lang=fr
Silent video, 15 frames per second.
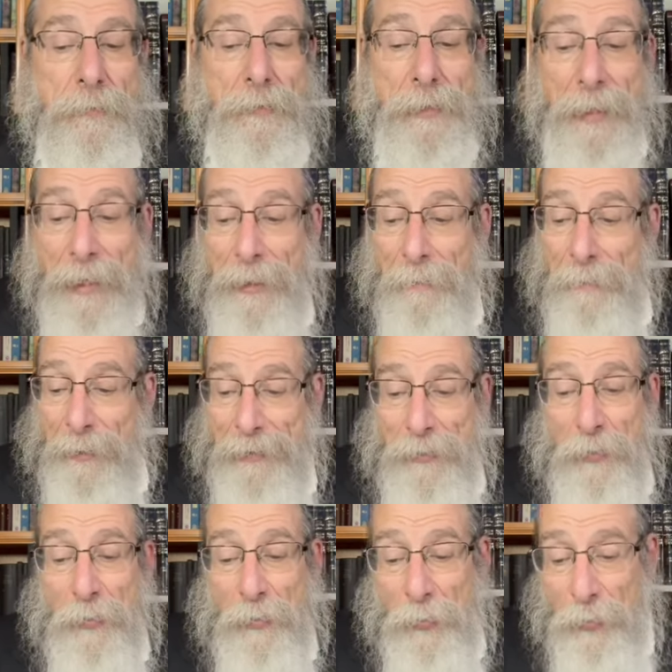Là, le
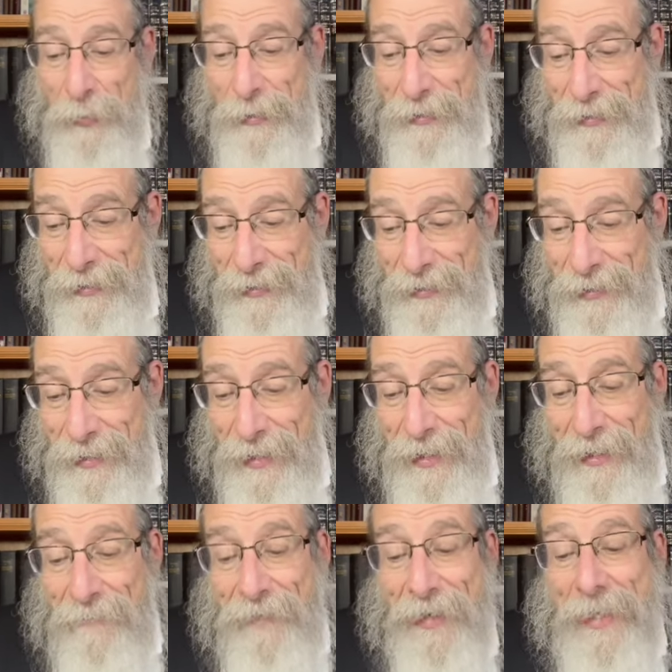Passoc nous dit
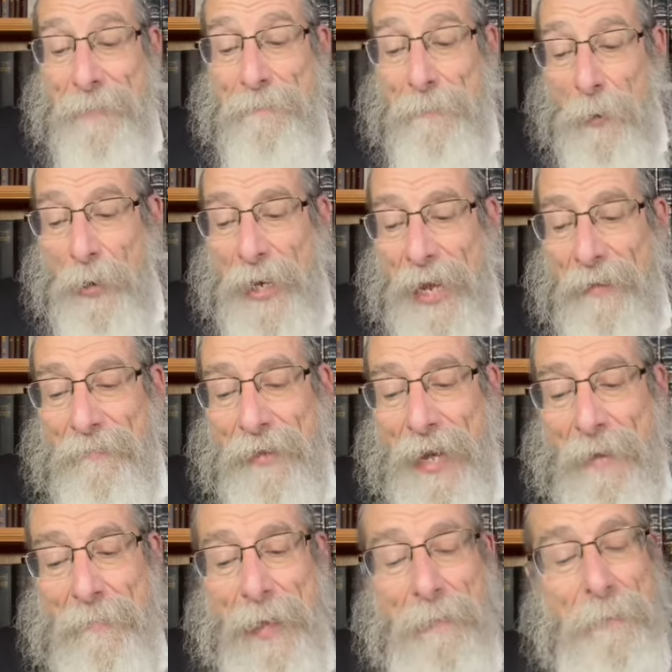Vaïpol
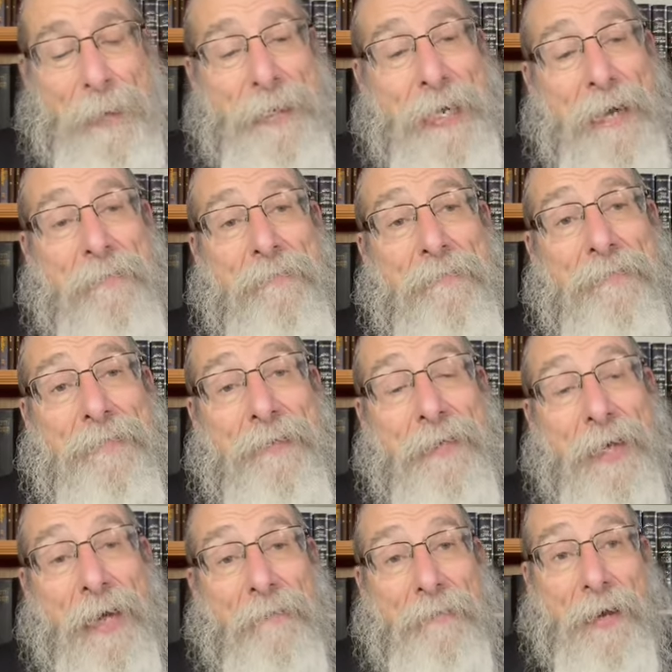Avraham al Panav.
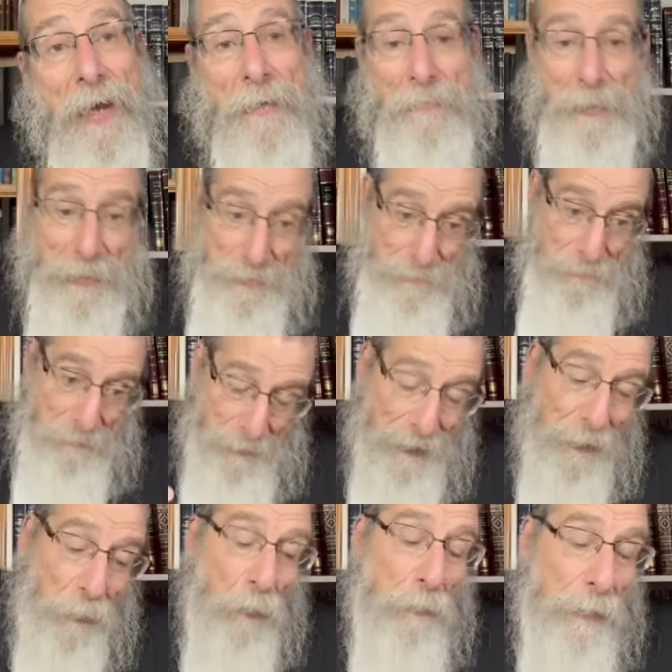Avraham, il est
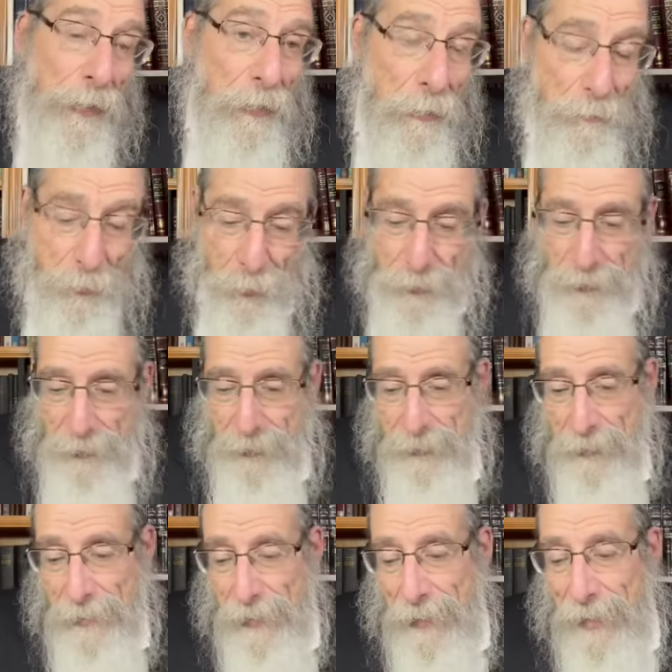tombé, comme pour dire
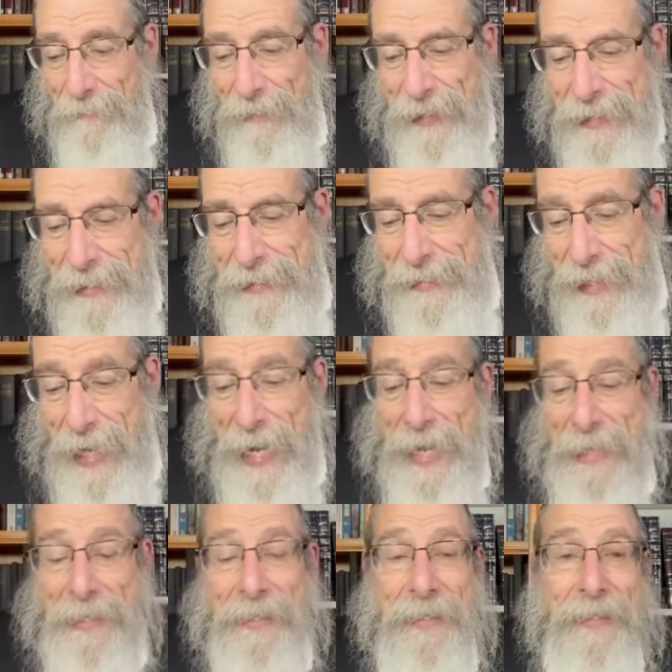
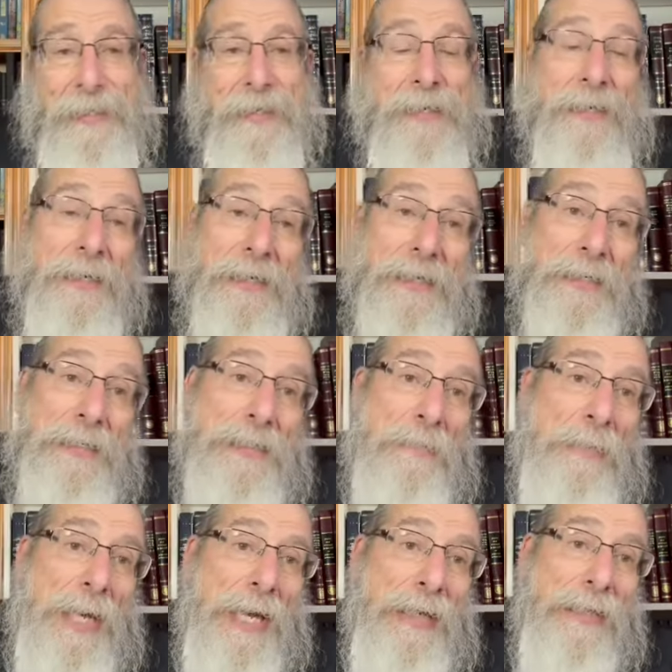Vaïtzrak. Il s'est
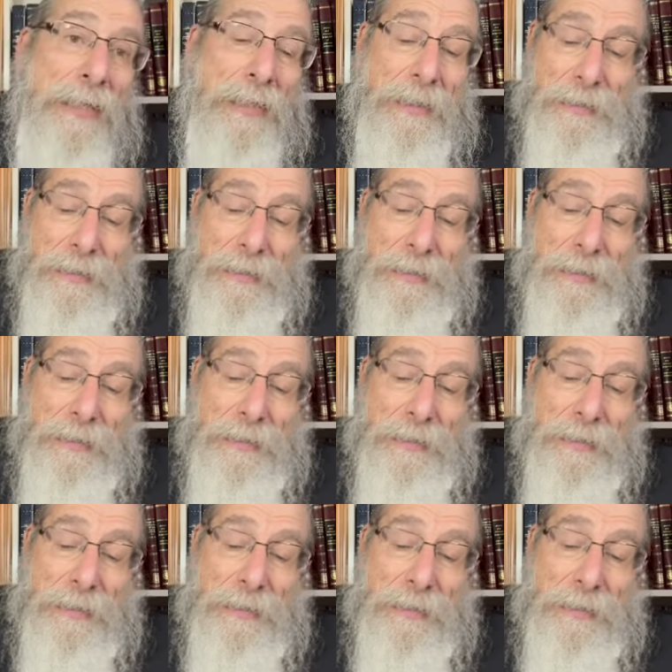mis à rire.